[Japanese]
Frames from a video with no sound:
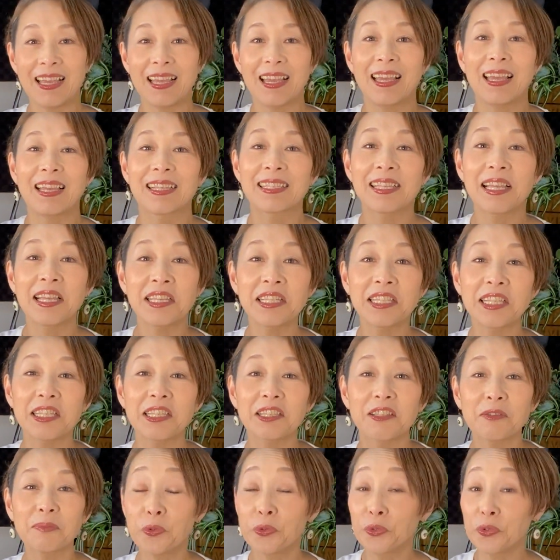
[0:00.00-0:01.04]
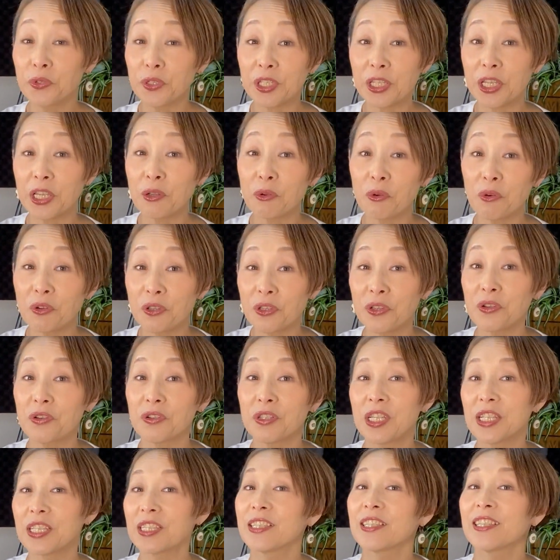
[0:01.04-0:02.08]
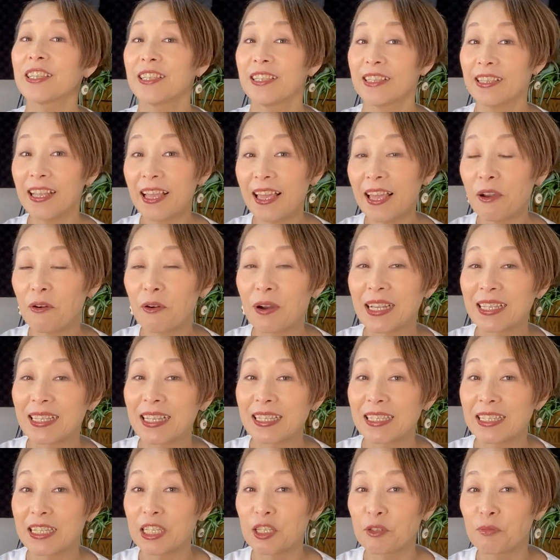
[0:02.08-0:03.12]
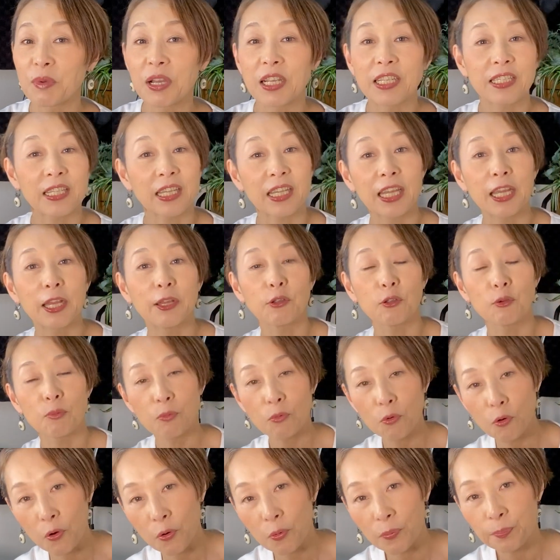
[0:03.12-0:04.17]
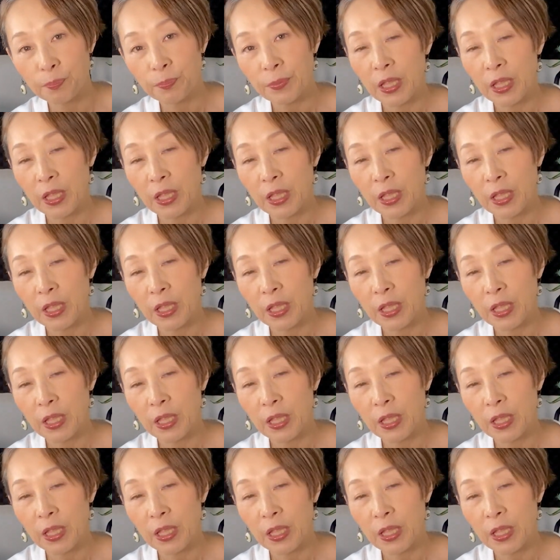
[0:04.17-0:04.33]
え先日腹式呼吸についてお話ししましたけれども